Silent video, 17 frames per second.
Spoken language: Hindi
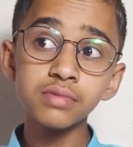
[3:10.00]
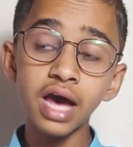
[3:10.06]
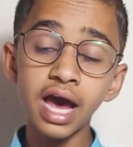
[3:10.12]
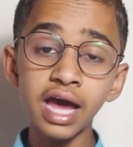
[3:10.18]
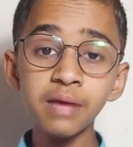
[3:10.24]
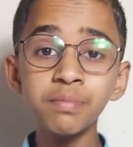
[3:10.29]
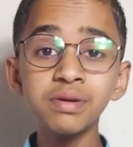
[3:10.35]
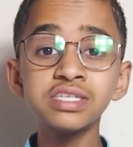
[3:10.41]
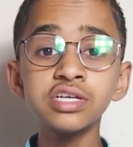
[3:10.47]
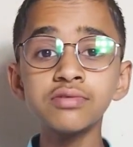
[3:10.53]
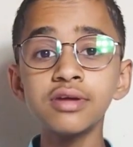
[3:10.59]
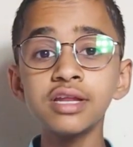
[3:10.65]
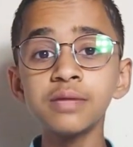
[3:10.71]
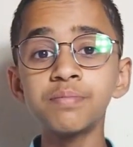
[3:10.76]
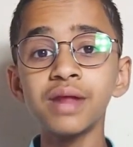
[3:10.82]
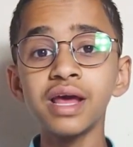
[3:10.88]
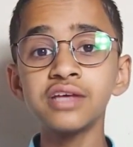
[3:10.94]
हाई बजट
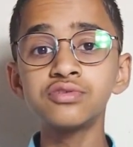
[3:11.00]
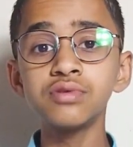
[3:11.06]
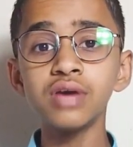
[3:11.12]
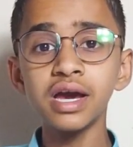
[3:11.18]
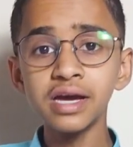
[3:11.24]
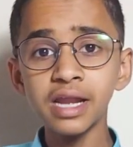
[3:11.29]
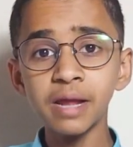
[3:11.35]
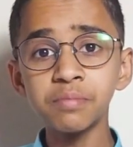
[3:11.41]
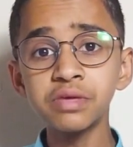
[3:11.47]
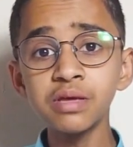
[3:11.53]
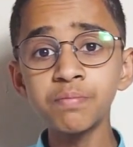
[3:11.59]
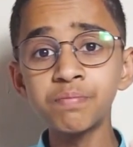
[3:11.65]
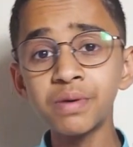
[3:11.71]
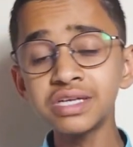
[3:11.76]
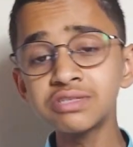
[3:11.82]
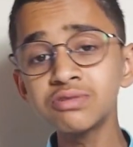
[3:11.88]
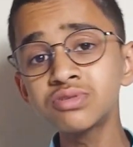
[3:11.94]
वाली प्राइस हुई अगर आपके
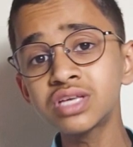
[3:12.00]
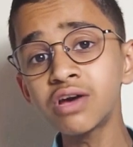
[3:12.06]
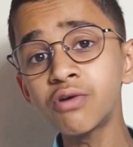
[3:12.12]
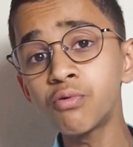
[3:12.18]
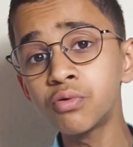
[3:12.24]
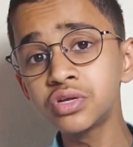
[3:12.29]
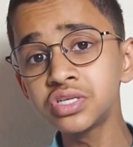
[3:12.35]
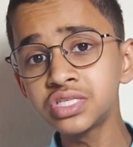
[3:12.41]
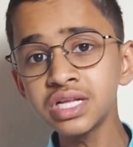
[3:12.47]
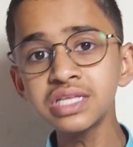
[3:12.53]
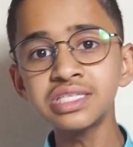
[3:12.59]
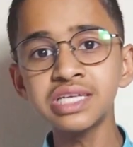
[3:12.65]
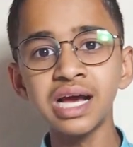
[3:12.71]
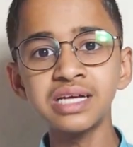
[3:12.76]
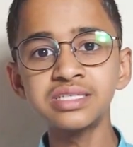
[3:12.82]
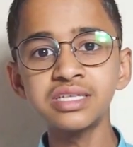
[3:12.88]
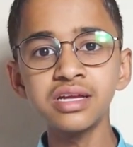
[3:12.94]
पास उसका ओरिजिनल
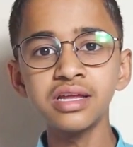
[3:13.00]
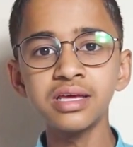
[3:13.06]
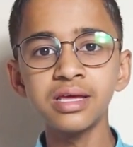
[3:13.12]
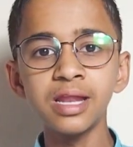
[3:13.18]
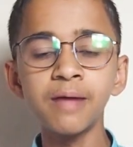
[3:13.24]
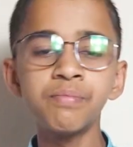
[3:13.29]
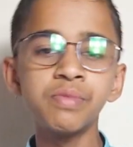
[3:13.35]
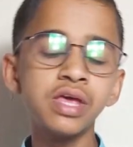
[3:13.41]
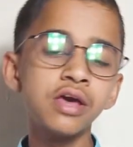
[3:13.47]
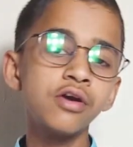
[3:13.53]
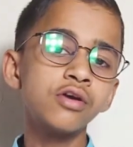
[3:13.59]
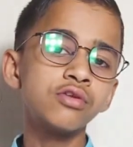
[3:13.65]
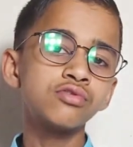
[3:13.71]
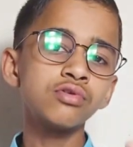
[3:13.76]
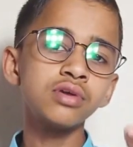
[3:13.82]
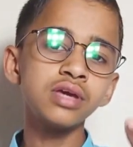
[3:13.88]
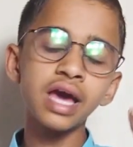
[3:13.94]
चार्जर नहीं है ना
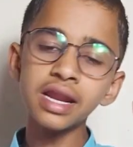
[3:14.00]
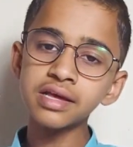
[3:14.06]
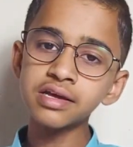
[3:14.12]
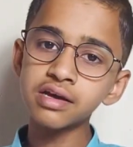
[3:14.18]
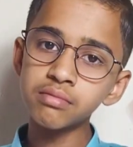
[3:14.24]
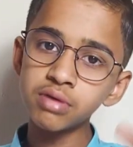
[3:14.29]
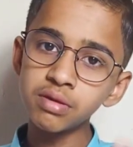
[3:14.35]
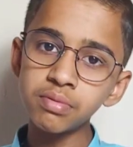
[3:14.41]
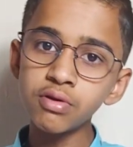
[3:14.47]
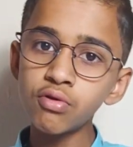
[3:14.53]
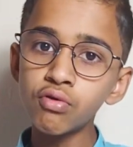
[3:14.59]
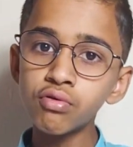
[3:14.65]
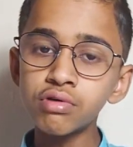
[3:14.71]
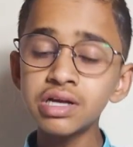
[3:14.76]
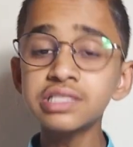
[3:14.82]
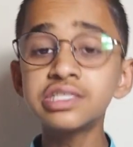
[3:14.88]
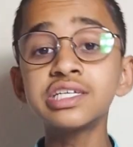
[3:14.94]
तो यार कभी भी
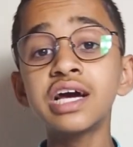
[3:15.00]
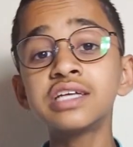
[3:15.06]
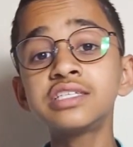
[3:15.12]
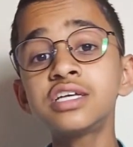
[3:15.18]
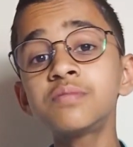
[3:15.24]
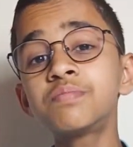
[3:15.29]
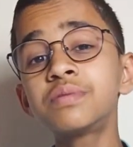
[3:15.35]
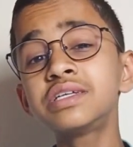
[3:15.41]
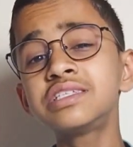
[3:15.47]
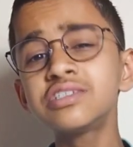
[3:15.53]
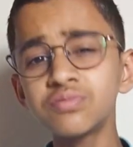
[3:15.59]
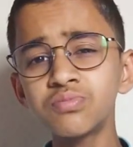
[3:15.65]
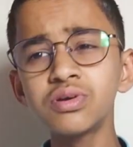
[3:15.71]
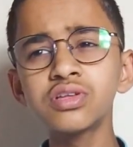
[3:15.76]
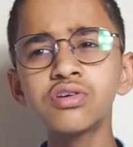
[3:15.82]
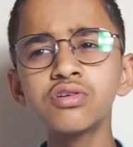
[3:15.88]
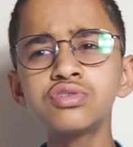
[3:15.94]
लोकल चार्जर परचेस
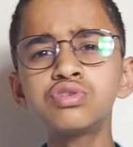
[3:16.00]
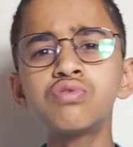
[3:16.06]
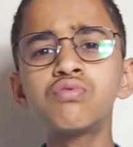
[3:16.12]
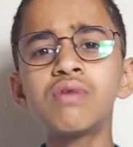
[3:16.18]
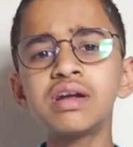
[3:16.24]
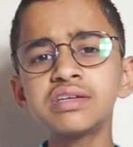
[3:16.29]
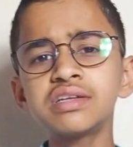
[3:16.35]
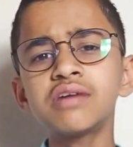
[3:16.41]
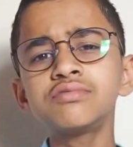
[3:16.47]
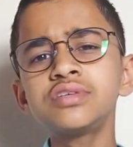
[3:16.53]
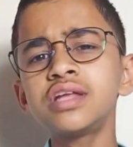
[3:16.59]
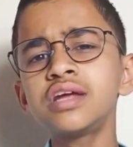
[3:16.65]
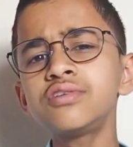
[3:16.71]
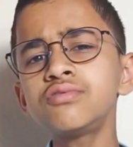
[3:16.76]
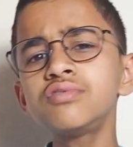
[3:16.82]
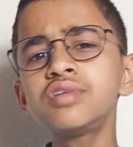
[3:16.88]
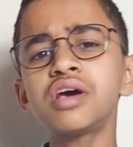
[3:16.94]
मत करो जो वन थाउजेंड
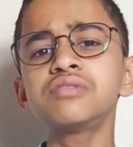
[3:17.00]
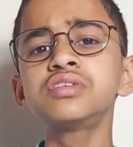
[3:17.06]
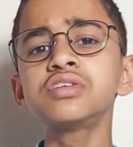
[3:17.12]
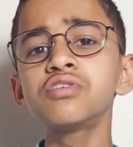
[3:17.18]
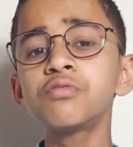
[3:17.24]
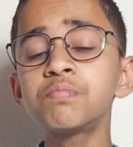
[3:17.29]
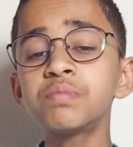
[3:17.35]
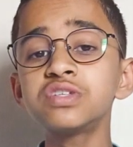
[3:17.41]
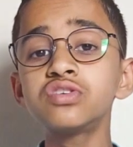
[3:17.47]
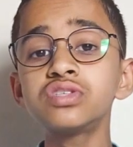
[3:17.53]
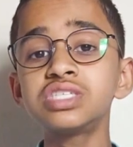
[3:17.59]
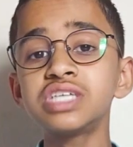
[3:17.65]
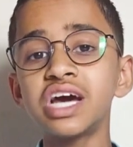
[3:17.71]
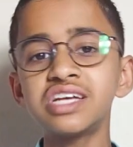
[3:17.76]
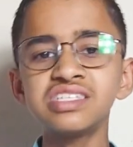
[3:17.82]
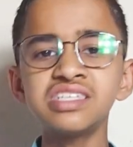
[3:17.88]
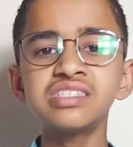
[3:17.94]
या टू थाउजेंड के ऊपर जो
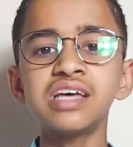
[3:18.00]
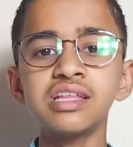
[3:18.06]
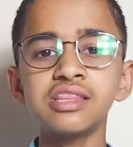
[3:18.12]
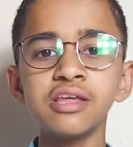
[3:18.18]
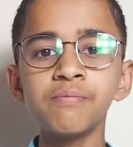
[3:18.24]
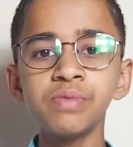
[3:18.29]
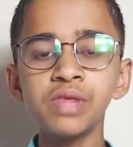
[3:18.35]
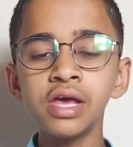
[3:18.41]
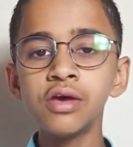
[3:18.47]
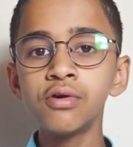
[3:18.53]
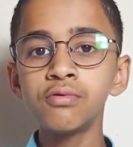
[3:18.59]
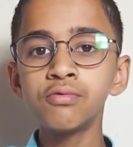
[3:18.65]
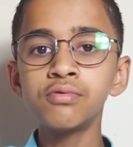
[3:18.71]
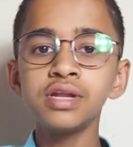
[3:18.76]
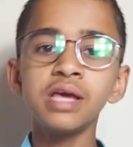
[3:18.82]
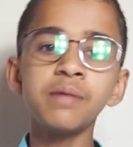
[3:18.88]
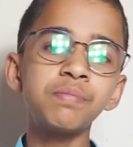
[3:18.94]
चार्जर्स आते हैं
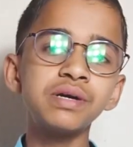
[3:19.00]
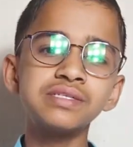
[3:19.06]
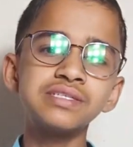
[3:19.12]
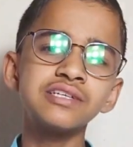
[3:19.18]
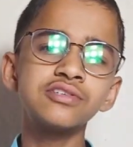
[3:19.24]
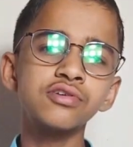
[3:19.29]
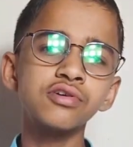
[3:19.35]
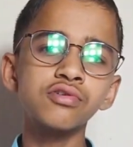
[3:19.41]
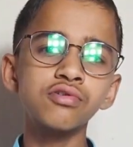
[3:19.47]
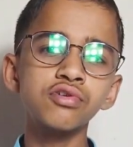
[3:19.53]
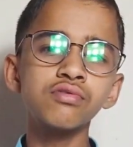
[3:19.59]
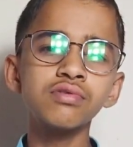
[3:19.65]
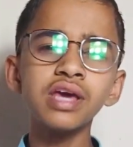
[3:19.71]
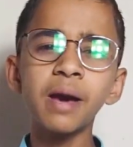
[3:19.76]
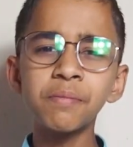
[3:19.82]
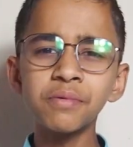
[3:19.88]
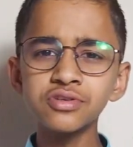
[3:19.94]
उन्हें परचेस करो
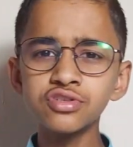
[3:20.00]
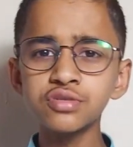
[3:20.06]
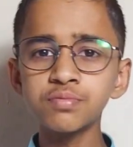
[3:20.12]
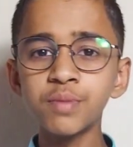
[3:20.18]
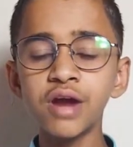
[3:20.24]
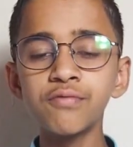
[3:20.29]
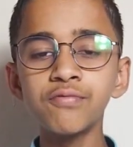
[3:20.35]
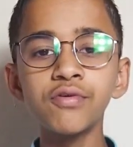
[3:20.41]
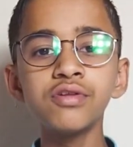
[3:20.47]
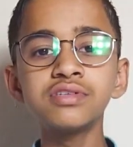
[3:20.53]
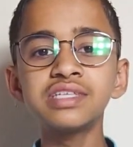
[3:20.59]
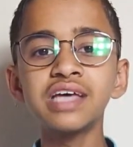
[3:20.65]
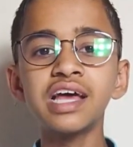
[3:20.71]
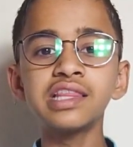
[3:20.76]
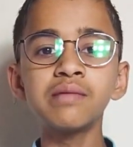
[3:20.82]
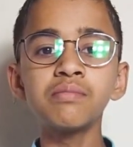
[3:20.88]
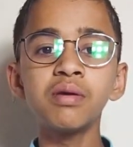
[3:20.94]
क्योंकि आपको जो स्मार्टफोन है
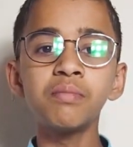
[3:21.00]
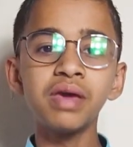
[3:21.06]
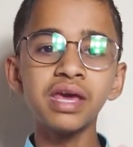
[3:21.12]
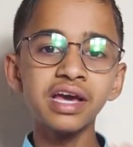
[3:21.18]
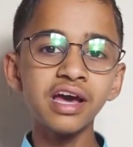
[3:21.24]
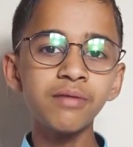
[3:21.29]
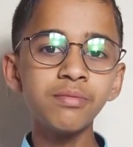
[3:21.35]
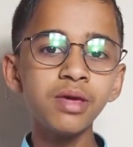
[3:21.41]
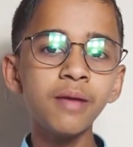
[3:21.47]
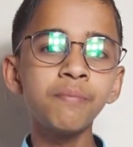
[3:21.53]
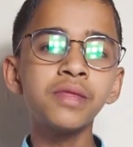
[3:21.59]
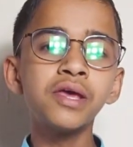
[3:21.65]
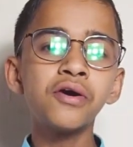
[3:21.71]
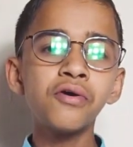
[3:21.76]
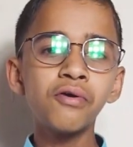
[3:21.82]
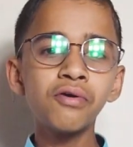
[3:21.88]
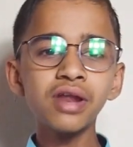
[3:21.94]
साथ ही में महंगा भी है
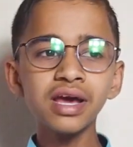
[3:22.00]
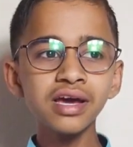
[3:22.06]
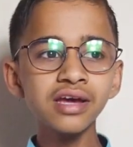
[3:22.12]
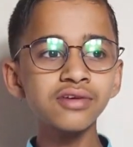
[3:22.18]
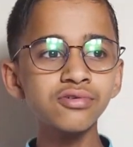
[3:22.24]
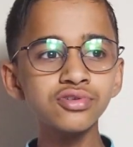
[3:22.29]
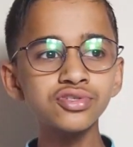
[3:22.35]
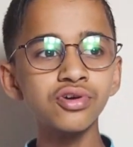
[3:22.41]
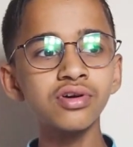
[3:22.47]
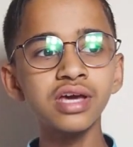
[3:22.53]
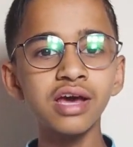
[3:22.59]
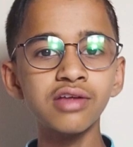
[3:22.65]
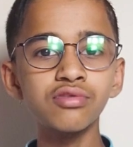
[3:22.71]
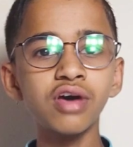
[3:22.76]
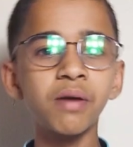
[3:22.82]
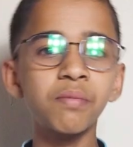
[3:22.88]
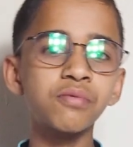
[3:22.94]
और अगर कुछ हो
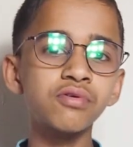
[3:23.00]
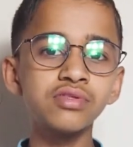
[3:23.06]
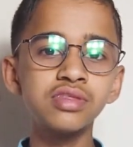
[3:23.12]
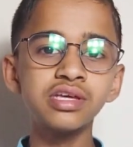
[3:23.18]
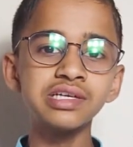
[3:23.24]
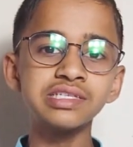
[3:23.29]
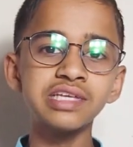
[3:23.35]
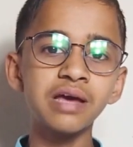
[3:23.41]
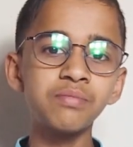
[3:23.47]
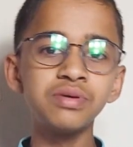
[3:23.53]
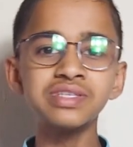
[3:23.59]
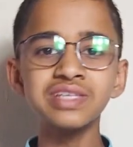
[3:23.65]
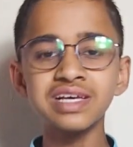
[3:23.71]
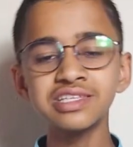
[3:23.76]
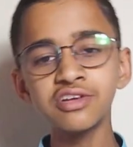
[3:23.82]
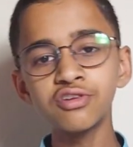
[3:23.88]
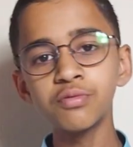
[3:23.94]
गया तो आपको दस या
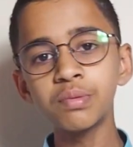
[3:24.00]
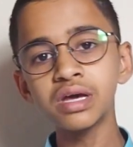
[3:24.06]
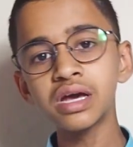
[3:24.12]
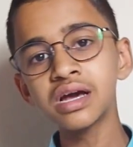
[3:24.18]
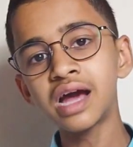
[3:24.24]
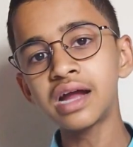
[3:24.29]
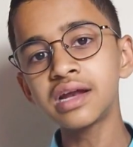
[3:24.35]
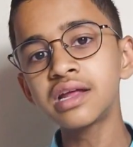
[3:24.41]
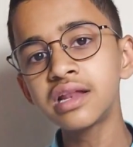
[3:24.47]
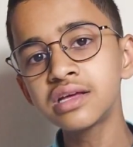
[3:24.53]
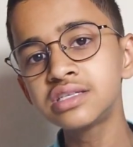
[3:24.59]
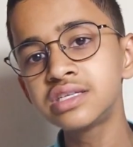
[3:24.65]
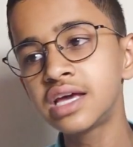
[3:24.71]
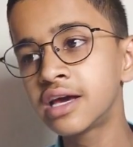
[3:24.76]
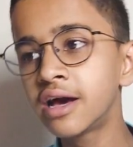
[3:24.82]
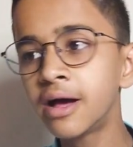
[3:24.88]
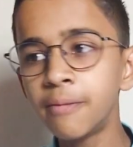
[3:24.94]
बीस हज़ार रुपये का घाटा लग
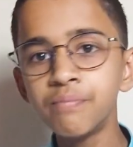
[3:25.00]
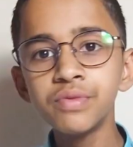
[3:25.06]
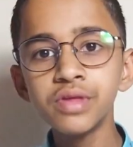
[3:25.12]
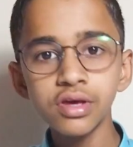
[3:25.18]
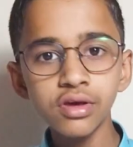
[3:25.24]
जाएगा